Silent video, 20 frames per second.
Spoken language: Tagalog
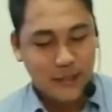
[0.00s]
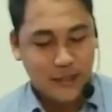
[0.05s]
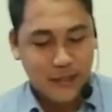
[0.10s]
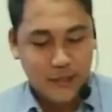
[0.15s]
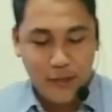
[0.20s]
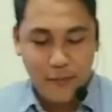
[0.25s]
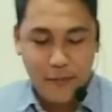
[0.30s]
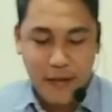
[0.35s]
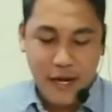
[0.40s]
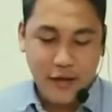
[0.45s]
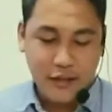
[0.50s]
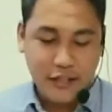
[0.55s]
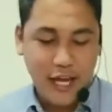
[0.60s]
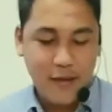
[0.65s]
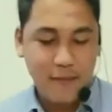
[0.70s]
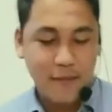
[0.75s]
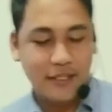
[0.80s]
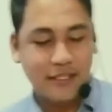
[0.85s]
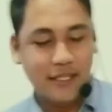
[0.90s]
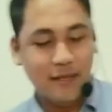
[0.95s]
So bago
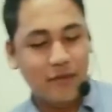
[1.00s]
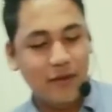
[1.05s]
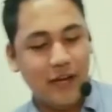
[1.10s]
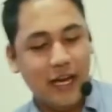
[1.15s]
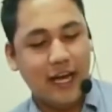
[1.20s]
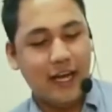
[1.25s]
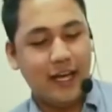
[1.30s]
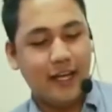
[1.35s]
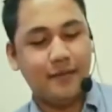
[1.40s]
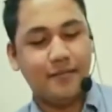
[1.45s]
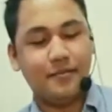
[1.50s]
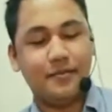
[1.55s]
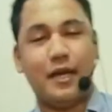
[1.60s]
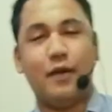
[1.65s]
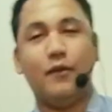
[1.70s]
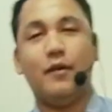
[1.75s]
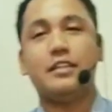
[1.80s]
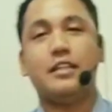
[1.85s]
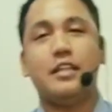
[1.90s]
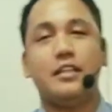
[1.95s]
tayo magsimula, I
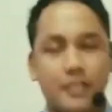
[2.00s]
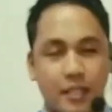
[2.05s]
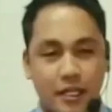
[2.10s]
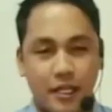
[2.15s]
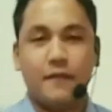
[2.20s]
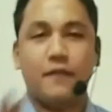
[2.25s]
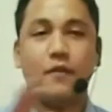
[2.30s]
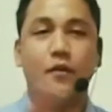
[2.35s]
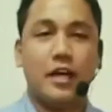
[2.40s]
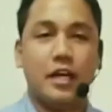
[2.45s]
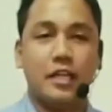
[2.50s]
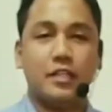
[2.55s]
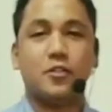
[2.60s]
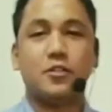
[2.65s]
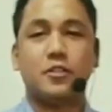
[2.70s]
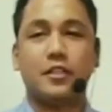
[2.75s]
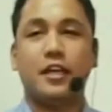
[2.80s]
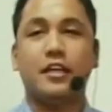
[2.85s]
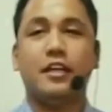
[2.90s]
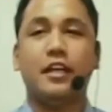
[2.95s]
want each and everyone to
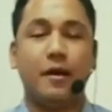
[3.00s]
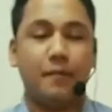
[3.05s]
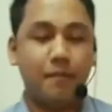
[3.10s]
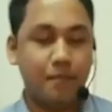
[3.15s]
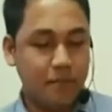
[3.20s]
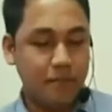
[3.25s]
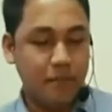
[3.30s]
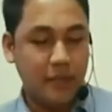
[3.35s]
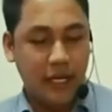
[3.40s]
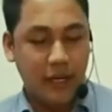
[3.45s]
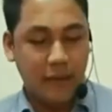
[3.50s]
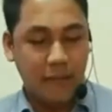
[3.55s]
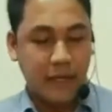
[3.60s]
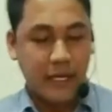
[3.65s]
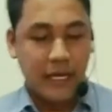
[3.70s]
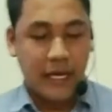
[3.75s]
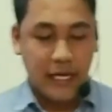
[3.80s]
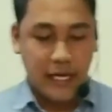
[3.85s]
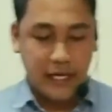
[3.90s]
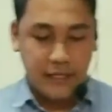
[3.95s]
stand up bilang
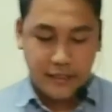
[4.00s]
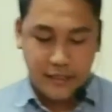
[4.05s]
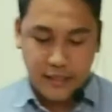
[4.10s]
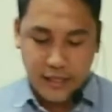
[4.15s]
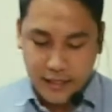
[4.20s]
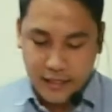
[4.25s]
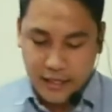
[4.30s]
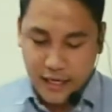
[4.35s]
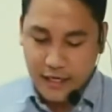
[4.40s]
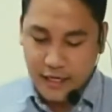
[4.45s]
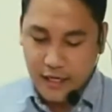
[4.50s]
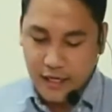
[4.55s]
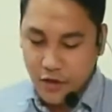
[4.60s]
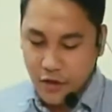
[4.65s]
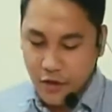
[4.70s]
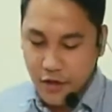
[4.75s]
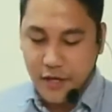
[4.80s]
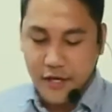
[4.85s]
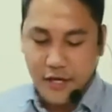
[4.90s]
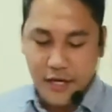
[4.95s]
pagalang sa salita ng
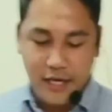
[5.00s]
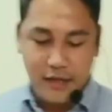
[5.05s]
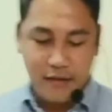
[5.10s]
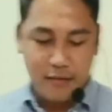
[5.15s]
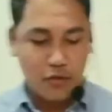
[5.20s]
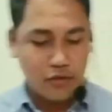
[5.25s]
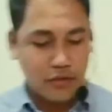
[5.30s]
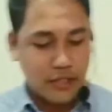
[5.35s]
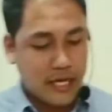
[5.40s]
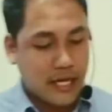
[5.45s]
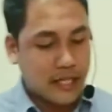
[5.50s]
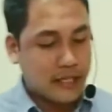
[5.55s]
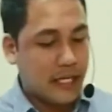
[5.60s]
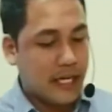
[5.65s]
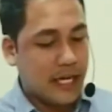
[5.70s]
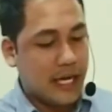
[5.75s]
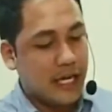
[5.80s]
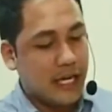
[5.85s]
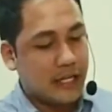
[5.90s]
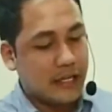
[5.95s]
Lord at buksan natin
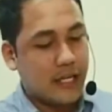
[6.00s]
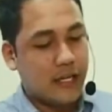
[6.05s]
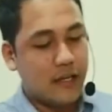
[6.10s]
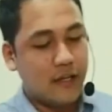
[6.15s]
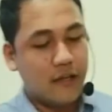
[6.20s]
ang ating